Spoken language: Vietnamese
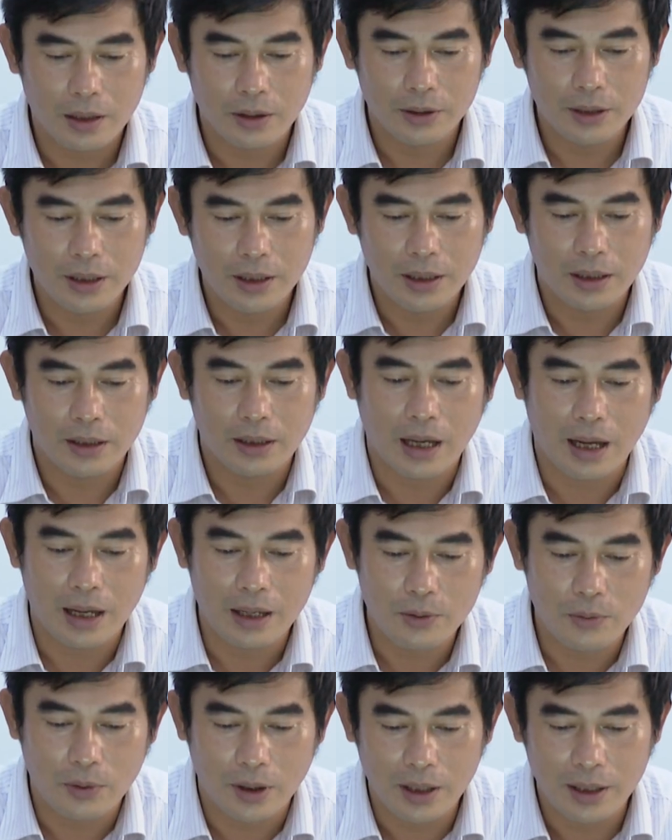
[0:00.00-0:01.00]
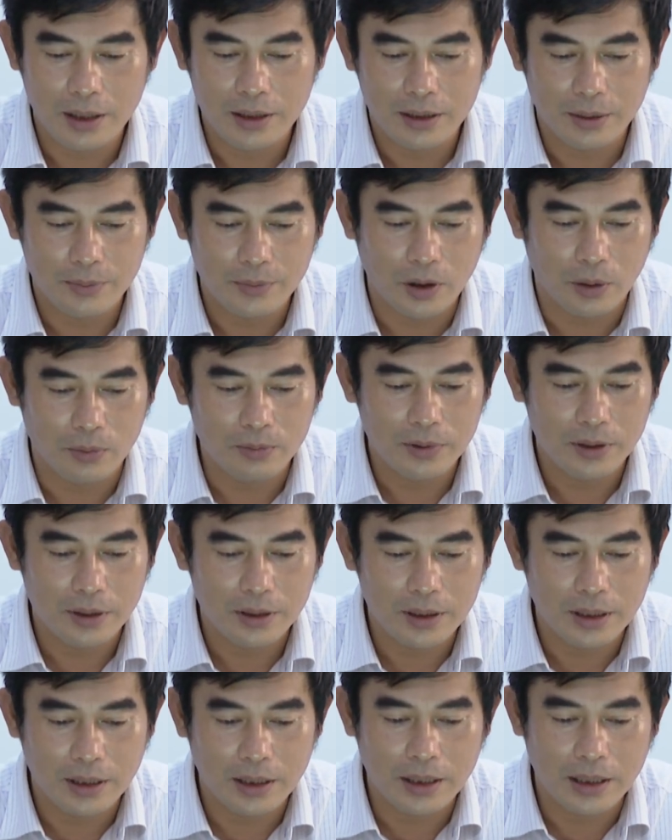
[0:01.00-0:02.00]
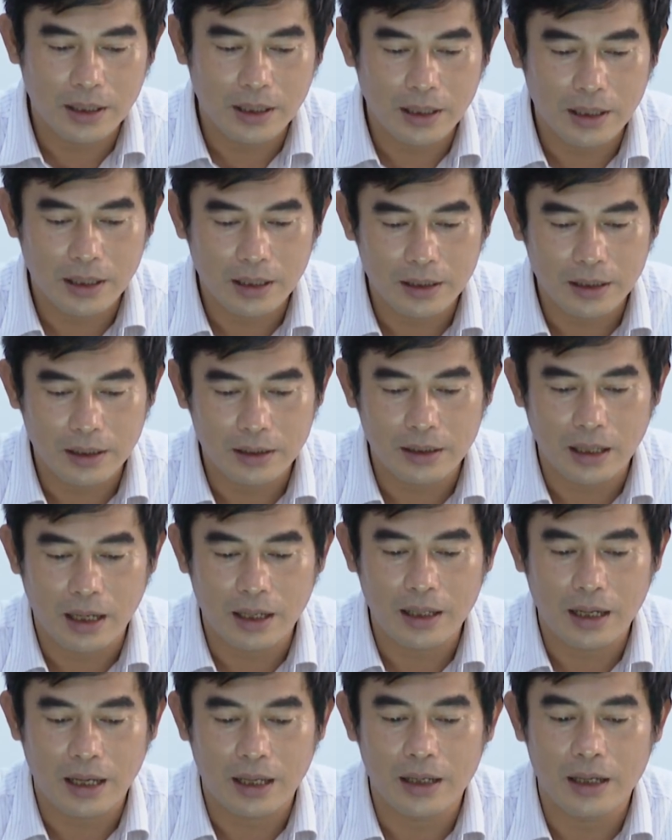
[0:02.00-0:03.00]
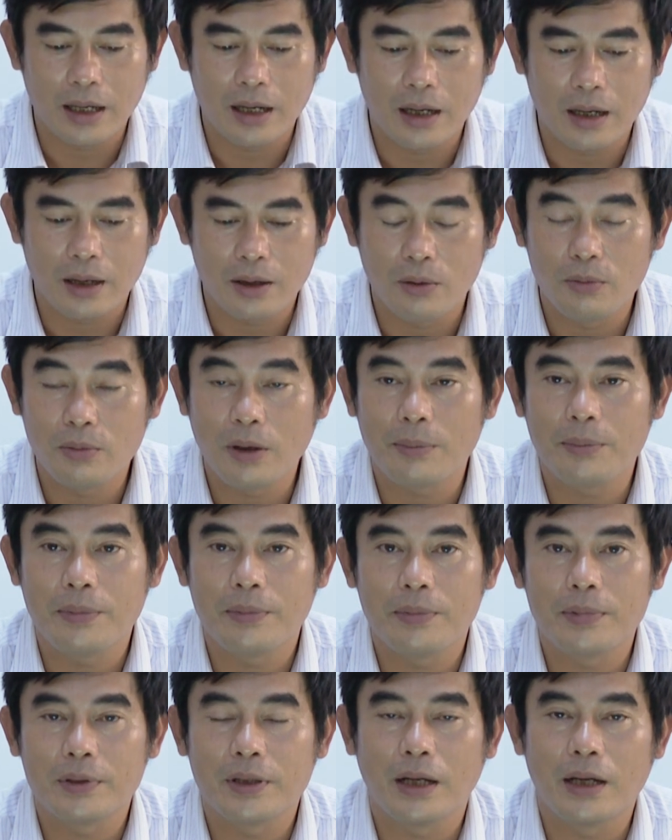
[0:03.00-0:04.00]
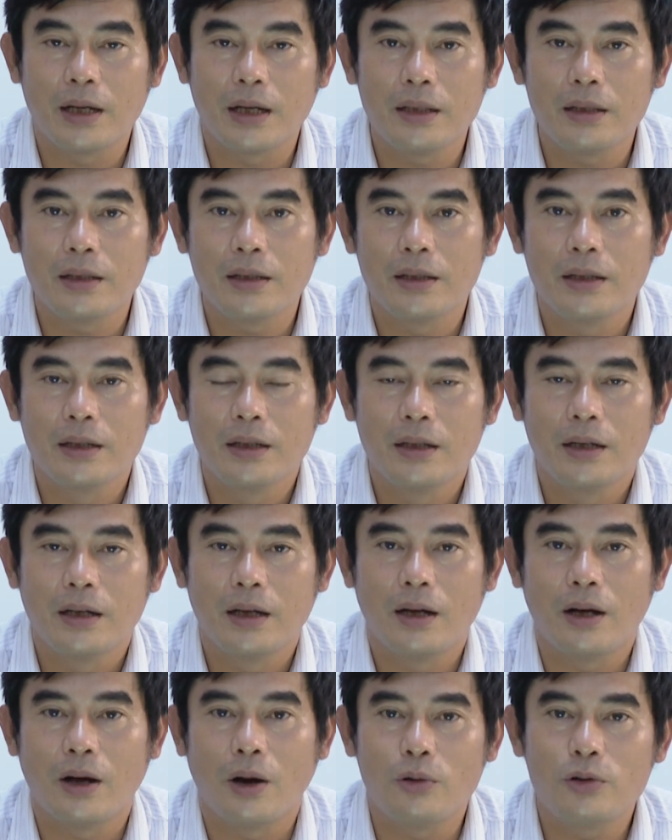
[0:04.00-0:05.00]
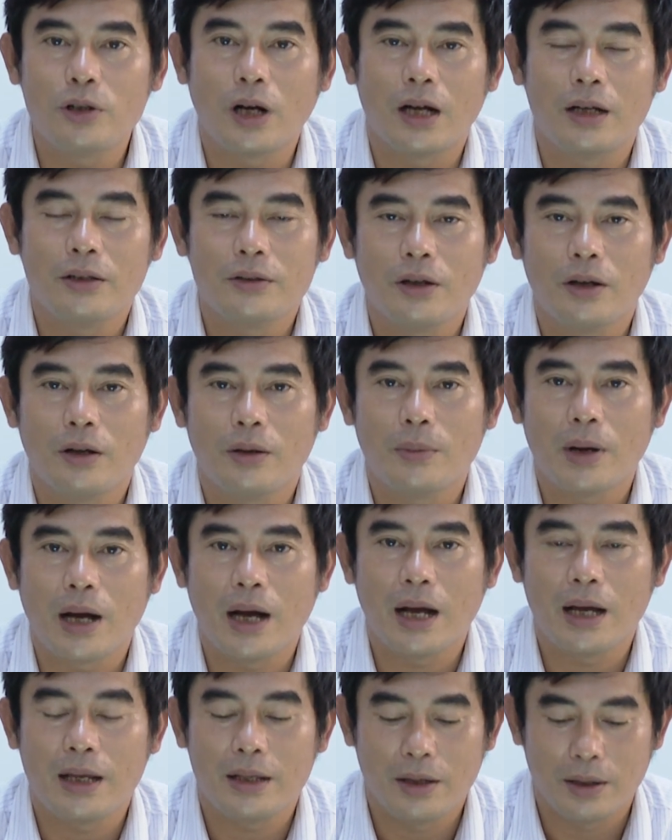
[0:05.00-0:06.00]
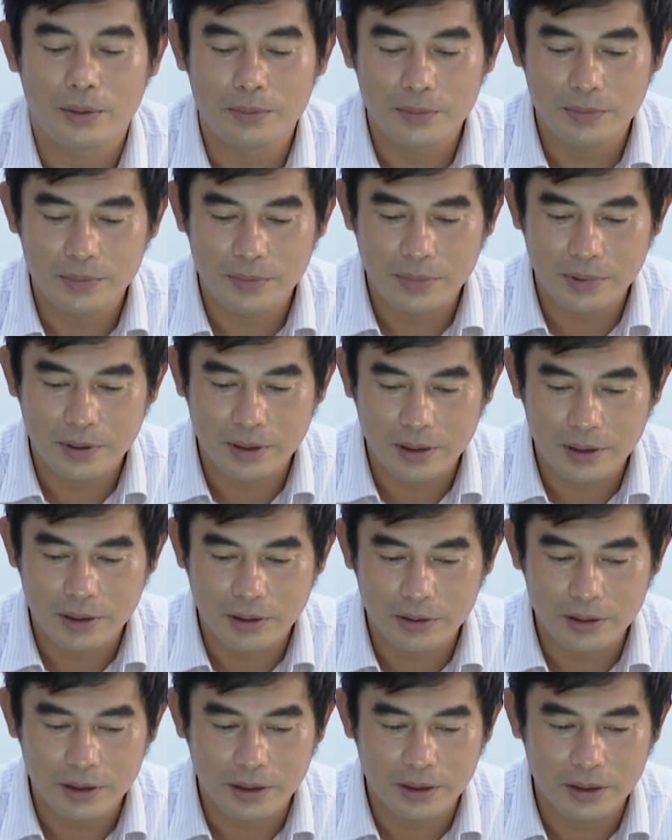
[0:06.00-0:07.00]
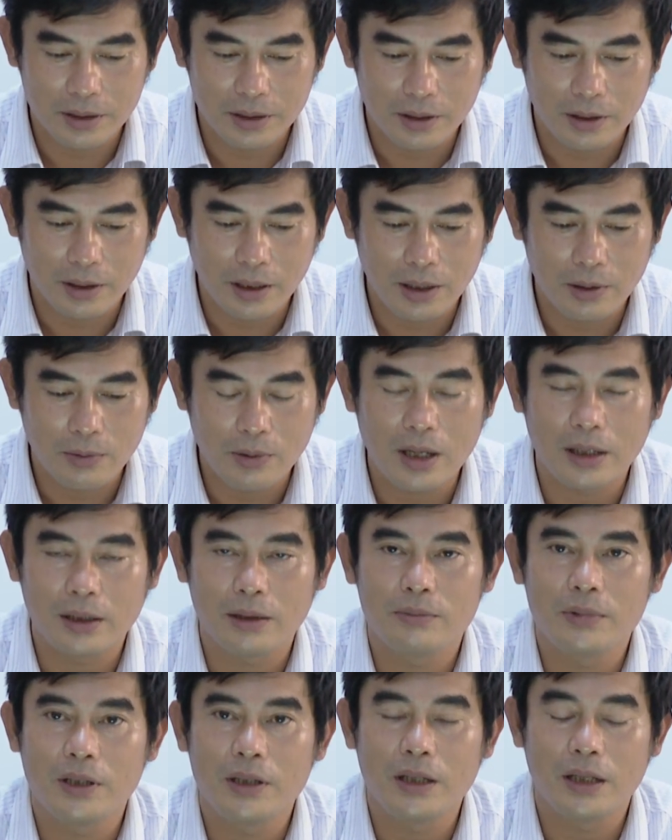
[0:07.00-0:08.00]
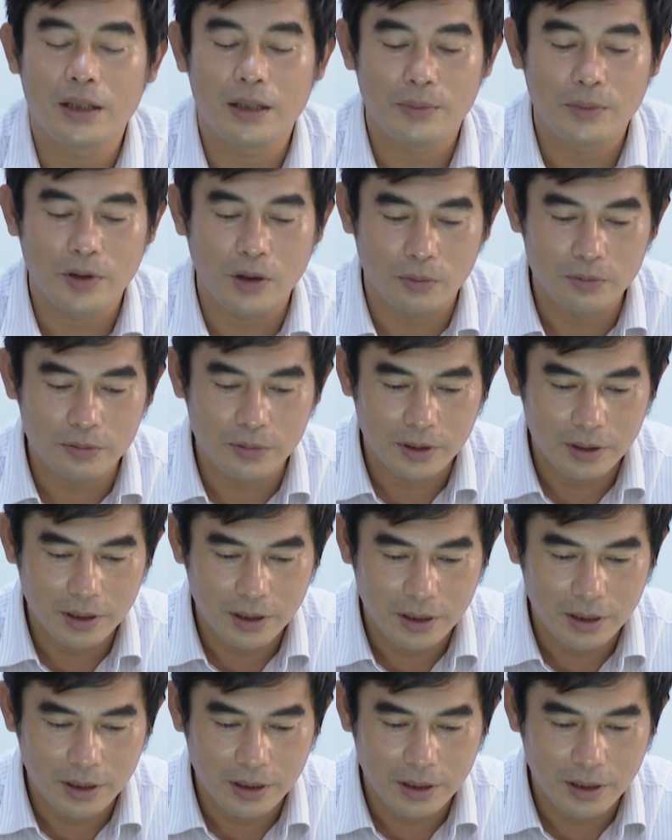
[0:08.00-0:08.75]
Đối với nền tảng quản lý tiêm chủng thì ờ, nền tảng này ờ, cung cấp tiện ích ờ, hỗ trợ cho ba nhóm đối tượng có liên quan trong chiến dịch tiêm chủng.